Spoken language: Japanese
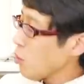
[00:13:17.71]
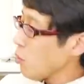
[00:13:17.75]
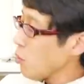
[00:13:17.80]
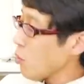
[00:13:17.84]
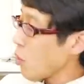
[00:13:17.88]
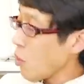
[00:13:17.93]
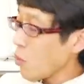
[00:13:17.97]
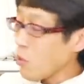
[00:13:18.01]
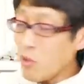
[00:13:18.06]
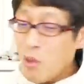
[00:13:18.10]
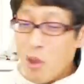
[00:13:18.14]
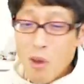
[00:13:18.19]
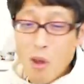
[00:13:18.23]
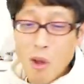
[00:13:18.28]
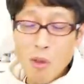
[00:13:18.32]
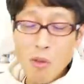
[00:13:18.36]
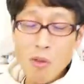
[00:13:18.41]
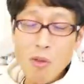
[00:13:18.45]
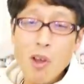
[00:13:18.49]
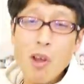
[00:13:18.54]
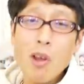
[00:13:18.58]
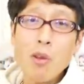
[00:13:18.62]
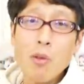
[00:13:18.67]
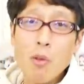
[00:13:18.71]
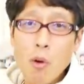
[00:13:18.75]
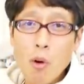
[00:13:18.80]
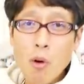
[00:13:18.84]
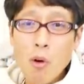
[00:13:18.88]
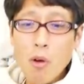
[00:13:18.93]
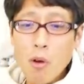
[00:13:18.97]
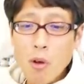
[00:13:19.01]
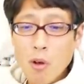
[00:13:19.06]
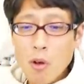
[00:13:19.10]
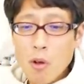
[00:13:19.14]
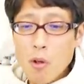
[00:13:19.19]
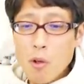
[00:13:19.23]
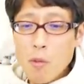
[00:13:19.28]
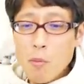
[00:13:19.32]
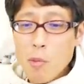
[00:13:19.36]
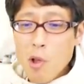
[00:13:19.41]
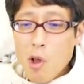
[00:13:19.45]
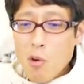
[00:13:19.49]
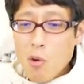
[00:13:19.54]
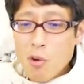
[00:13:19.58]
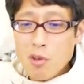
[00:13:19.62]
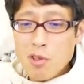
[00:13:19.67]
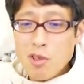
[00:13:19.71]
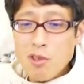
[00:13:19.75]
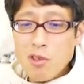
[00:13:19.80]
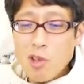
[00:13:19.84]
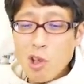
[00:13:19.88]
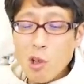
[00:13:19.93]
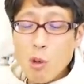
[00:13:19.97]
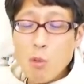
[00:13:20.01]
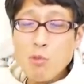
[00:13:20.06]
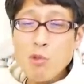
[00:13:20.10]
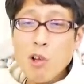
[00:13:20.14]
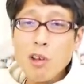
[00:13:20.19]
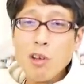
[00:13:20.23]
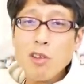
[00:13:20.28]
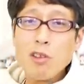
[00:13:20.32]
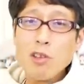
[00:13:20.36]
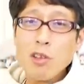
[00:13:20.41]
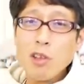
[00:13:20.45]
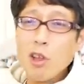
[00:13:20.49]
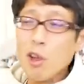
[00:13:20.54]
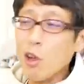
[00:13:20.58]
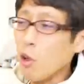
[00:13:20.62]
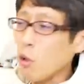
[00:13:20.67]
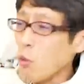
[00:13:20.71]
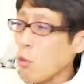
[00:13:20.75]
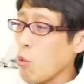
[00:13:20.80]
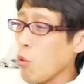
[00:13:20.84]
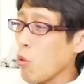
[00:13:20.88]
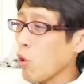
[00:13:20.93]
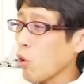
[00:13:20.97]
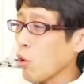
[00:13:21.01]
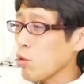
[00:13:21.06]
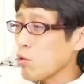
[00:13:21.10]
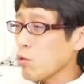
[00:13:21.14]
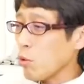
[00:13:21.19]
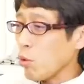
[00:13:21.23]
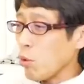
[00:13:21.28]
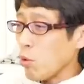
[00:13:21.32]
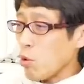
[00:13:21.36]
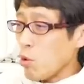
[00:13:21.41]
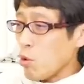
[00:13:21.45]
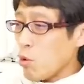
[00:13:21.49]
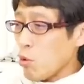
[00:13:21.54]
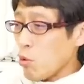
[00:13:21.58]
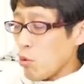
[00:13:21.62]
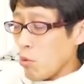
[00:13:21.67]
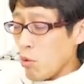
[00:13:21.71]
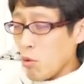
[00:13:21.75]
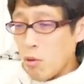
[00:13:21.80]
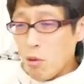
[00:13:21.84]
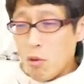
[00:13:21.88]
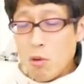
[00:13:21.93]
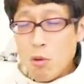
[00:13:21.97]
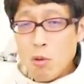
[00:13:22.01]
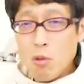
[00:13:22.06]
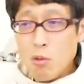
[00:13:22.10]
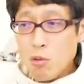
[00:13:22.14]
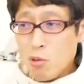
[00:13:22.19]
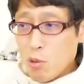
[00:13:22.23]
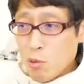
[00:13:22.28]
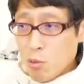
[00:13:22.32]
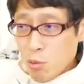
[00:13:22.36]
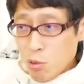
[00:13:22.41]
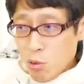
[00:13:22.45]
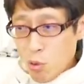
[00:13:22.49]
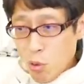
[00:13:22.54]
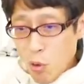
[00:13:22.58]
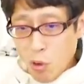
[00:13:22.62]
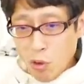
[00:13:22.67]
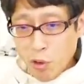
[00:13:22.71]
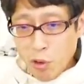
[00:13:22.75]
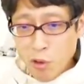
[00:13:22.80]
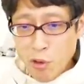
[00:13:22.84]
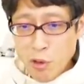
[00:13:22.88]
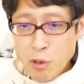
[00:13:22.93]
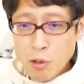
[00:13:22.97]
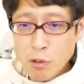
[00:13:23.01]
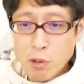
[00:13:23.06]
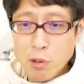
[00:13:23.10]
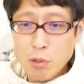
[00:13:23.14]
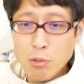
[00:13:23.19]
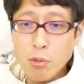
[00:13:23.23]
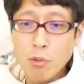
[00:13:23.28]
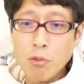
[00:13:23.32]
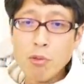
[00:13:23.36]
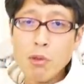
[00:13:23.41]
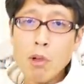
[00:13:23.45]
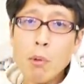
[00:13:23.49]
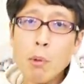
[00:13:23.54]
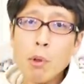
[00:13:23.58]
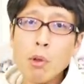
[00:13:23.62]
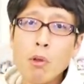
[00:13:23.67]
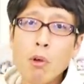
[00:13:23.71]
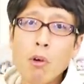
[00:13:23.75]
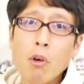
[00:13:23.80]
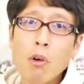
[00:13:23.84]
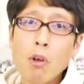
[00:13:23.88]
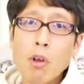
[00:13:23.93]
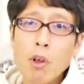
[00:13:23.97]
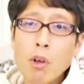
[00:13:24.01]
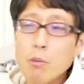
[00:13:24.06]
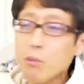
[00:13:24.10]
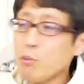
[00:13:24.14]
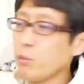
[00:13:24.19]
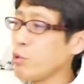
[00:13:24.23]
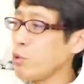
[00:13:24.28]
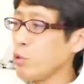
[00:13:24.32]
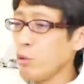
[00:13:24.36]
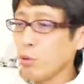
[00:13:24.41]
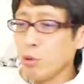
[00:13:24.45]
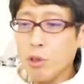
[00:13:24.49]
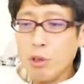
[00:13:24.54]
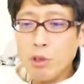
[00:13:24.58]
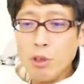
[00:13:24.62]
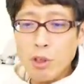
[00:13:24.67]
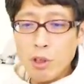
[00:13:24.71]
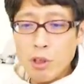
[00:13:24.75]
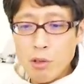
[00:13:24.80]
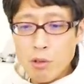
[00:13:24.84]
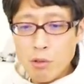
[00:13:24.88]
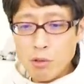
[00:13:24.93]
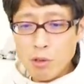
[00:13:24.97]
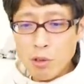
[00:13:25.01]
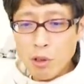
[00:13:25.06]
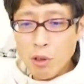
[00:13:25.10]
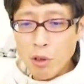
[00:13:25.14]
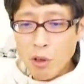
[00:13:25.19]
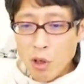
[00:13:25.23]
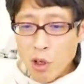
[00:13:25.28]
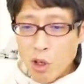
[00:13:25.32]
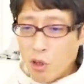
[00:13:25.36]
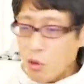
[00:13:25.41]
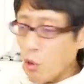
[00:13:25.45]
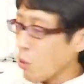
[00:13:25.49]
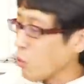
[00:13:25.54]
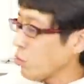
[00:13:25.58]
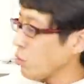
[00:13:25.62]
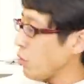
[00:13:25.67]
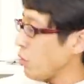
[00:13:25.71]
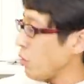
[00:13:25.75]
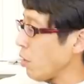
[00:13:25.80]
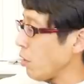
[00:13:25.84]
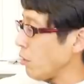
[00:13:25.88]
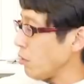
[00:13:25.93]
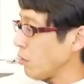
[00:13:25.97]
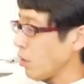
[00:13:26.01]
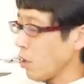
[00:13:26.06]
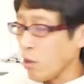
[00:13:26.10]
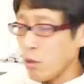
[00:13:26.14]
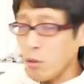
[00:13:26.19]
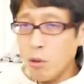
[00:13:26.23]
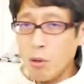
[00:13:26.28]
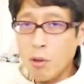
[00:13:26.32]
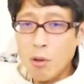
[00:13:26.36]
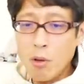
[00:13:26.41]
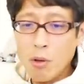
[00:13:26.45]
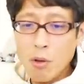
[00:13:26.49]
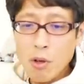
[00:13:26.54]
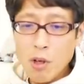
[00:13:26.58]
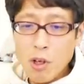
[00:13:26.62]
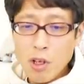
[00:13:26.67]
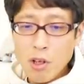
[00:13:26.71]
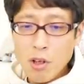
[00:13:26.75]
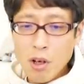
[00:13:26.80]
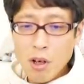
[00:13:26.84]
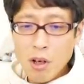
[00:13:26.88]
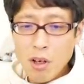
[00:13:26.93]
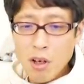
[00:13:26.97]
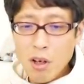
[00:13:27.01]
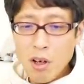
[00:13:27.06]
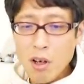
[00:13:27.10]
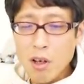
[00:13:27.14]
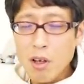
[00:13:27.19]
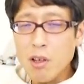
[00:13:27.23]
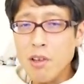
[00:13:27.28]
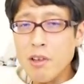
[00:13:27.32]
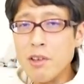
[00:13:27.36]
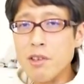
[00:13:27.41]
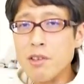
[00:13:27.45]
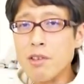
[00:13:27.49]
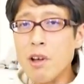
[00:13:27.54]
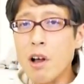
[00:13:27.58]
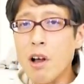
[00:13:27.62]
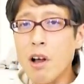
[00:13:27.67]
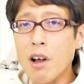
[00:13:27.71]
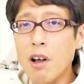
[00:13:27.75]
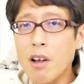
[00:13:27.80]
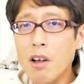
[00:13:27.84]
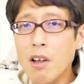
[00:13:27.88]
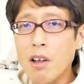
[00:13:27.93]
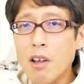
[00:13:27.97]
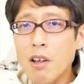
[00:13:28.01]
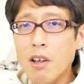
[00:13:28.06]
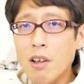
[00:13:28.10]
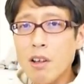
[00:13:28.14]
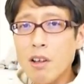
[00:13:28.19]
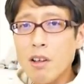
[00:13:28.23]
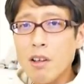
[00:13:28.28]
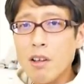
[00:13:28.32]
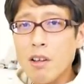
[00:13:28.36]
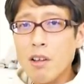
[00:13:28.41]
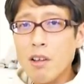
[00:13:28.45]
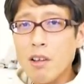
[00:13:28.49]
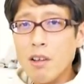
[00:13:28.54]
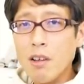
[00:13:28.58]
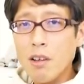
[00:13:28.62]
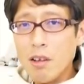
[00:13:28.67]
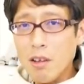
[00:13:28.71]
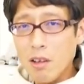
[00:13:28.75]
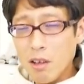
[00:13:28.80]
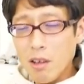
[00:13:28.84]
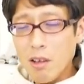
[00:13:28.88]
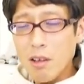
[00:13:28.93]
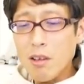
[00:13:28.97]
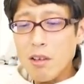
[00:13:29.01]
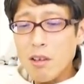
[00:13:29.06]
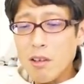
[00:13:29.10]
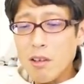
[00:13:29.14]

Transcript: なんでやんないの。弁護士に頼むわけじゃない。法学者え自分で書きゃいいじゃない。そんなもの無料でできるんだからなんでやんないのよ。やりゃいいじゃん。え